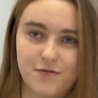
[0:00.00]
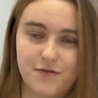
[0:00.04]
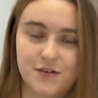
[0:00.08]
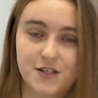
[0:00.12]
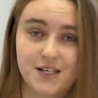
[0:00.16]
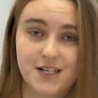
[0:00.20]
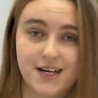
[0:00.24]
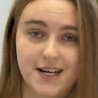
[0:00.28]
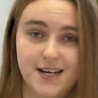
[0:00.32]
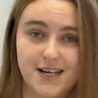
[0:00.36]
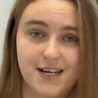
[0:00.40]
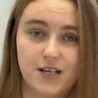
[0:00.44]
в
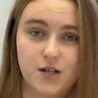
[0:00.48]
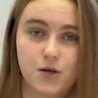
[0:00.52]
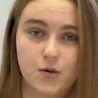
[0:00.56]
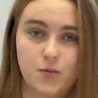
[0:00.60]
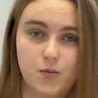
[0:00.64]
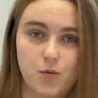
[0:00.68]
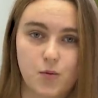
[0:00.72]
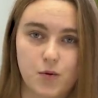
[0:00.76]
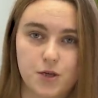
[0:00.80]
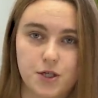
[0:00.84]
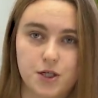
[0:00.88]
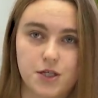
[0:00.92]
Skyeng
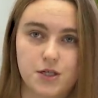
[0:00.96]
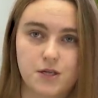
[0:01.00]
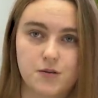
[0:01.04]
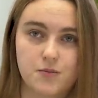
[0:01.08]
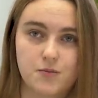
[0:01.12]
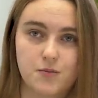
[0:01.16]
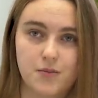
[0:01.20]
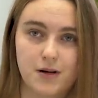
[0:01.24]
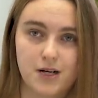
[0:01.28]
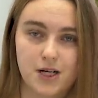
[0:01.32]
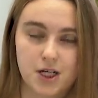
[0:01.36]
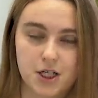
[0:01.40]

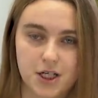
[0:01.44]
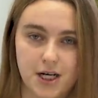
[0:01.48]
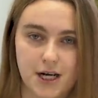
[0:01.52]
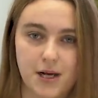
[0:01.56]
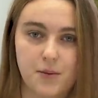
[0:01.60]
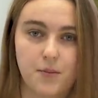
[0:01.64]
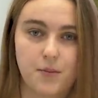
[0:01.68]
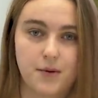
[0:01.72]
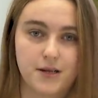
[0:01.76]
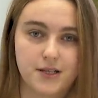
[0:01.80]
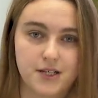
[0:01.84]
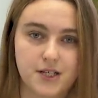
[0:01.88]
очень
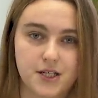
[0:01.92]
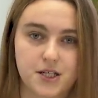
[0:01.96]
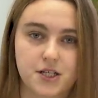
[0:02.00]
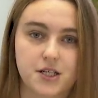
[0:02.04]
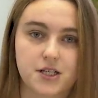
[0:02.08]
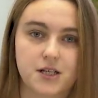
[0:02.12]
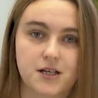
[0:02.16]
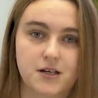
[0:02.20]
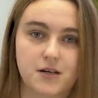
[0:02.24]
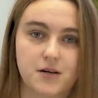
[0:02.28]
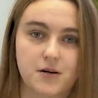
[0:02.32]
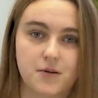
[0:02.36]
большая
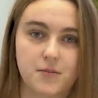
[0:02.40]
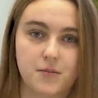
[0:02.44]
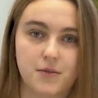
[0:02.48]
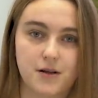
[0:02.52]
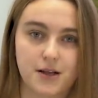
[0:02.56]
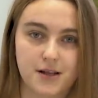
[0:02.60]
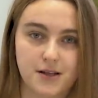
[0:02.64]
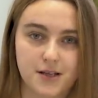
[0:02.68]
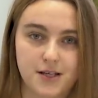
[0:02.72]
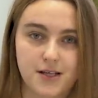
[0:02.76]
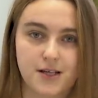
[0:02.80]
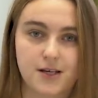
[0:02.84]
поддержка
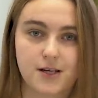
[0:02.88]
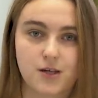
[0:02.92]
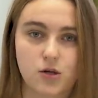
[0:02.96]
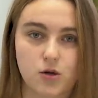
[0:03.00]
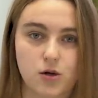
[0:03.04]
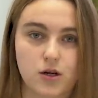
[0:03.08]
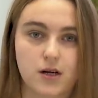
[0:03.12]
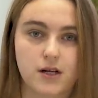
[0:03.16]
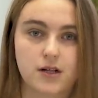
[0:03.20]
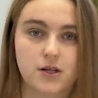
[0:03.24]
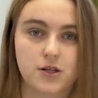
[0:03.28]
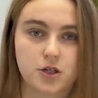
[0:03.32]
молодых и
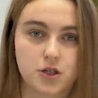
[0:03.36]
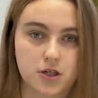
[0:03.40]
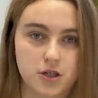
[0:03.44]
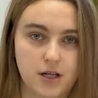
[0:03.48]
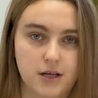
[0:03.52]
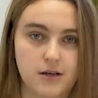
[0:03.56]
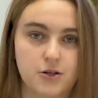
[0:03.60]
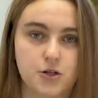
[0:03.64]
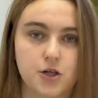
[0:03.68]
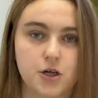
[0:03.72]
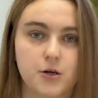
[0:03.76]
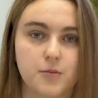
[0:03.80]
только
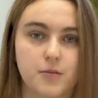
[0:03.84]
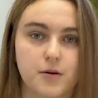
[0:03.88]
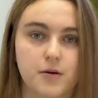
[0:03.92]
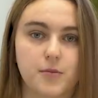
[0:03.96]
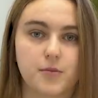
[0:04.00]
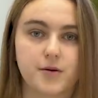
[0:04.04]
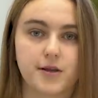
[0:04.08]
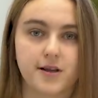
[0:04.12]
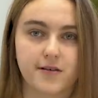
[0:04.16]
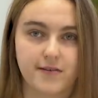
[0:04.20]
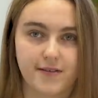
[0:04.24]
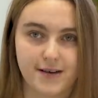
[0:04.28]
начинающих
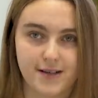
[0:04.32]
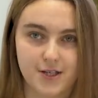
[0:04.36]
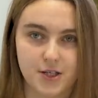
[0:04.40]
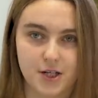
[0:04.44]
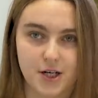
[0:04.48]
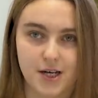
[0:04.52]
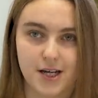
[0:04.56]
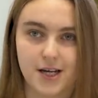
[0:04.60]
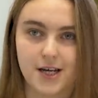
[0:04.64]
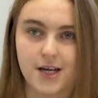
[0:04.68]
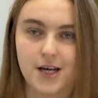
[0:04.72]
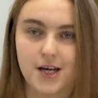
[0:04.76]
преподавателей.